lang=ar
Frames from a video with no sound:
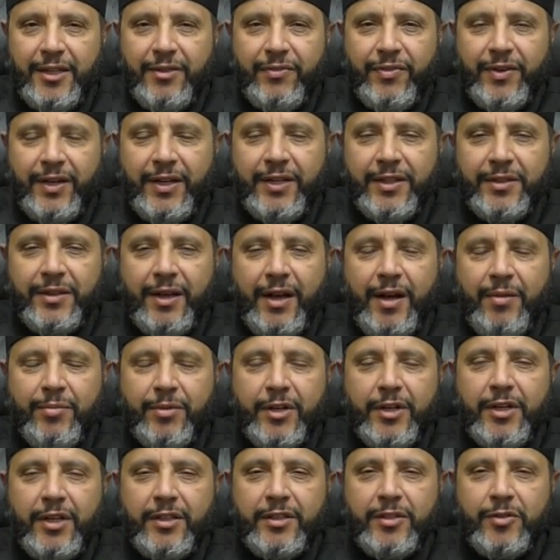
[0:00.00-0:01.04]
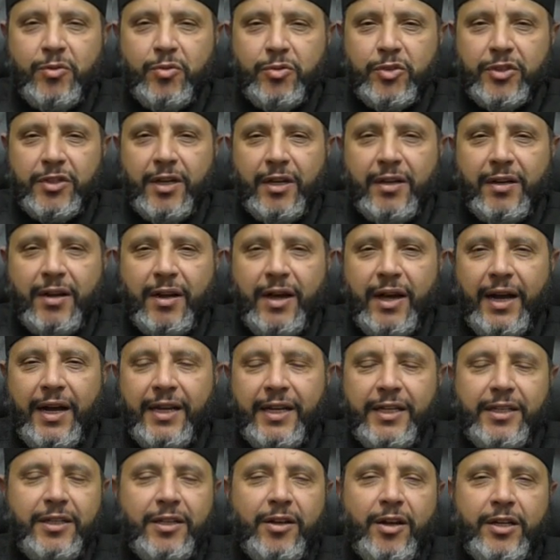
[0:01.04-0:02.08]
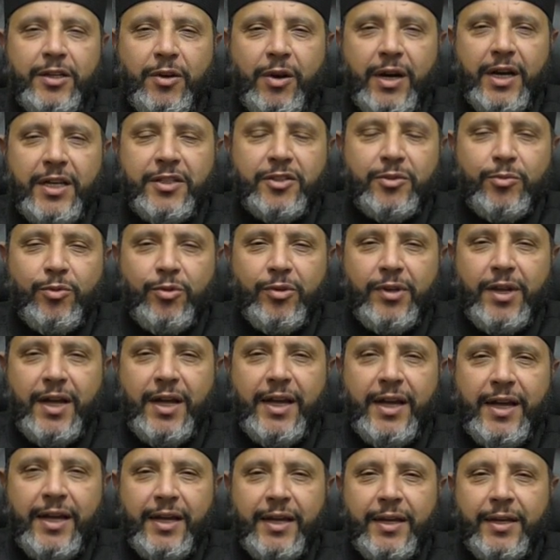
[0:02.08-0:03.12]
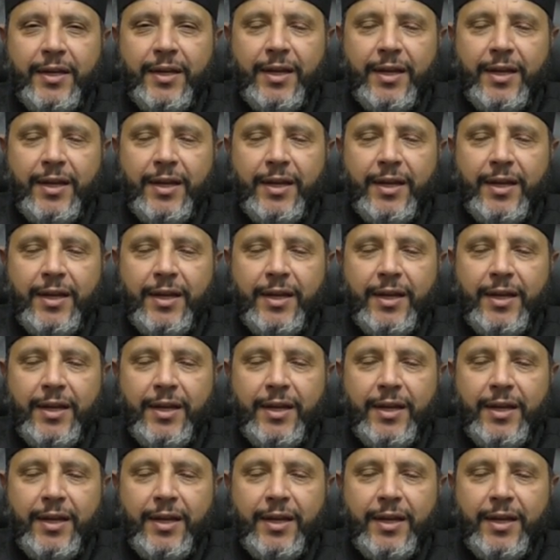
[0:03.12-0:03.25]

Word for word: فالأمر الذي تستكره عليه لا يحاسب الله